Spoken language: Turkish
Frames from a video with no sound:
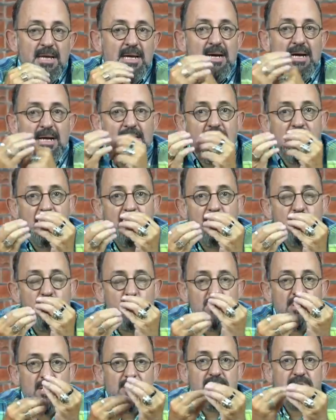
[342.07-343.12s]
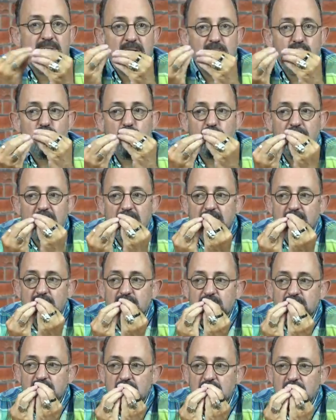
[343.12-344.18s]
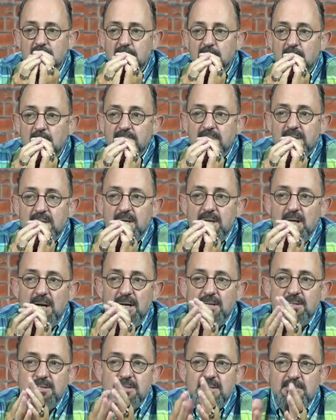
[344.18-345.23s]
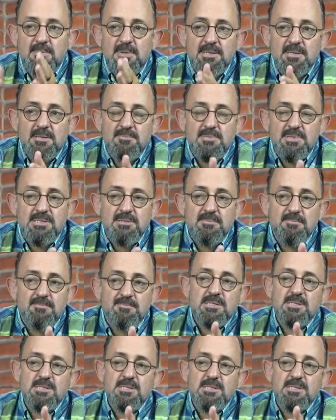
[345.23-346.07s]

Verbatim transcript: Hani bunlar mesela çok bildiğimiz şeyler ama bir de aynı zamanda bizim